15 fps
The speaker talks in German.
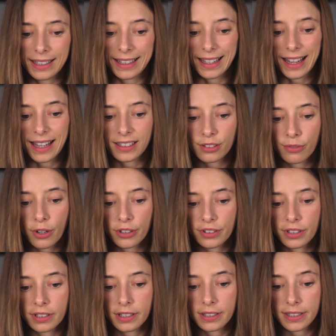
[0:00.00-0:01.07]
Er
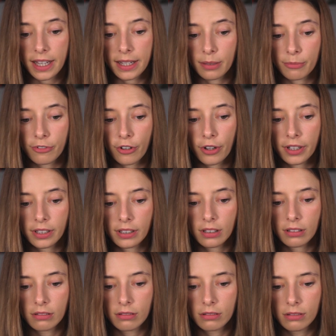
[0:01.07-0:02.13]
antwortete seinem Freunde